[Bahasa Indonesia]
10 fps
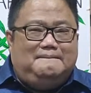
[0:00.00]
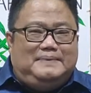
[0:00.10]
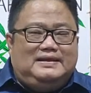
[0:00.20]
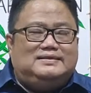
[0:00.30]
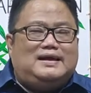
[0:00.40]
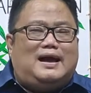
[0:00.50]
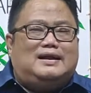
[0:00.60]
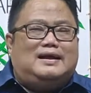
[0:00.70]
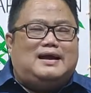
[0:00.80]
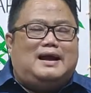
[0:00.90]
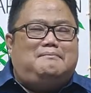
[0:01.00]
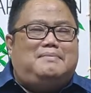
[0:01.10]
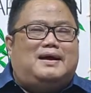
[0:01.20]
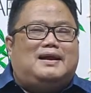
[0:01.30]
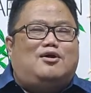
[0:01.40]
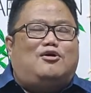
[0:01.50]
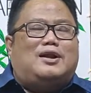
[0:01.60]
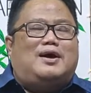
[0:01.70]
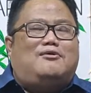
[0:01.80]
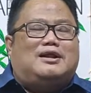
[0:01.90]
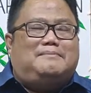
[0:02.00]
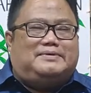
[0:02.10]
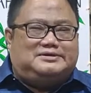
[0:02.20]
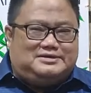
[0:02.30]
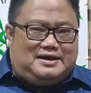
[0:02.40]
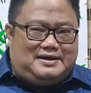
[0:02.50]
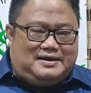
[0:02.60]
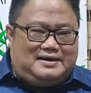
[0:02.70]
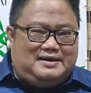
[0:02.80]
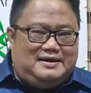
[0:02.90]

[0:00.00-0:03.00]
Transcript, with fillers: Bintang adalah gambaran orang-orang percaya.